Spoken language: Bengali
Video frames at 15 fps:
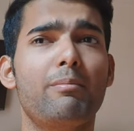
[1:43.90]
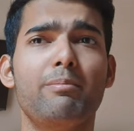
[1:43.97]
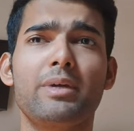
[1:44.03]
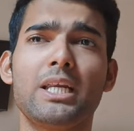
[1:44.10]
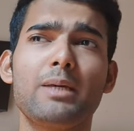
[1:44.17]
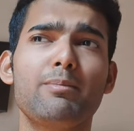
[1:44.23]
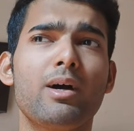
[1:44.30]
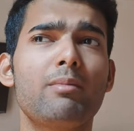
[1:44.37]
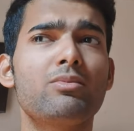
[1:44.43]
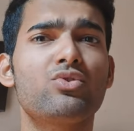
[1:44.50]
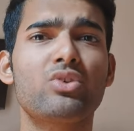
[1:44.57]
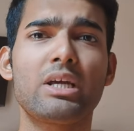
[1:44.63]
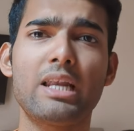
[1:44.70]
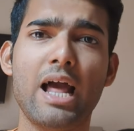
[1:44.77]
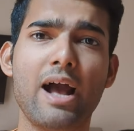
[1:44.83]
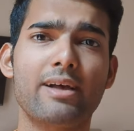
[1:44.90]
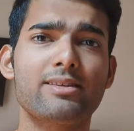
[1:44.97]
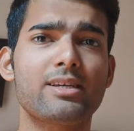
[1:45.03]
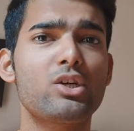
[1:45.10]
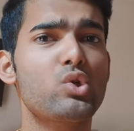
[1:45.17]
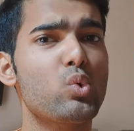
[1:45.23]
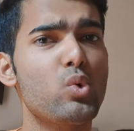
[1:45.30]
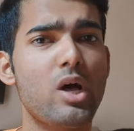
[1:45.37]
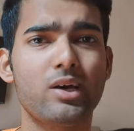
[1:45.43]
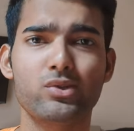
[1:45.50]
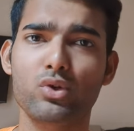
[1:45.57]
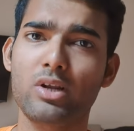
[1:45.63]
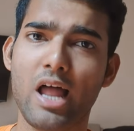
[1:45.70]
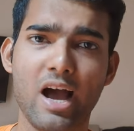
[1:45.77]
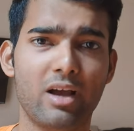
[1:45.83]
মিনিমাম থ্রি ল্যাক্স কি টু ল্যাক্স
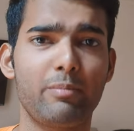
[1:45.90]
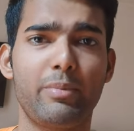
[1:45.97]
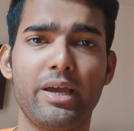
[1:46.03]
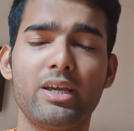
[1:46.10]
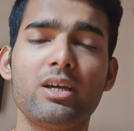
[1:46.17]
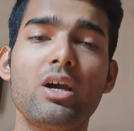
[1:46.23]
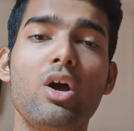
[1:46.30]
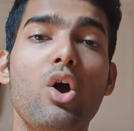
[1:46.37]
তো লাগবেই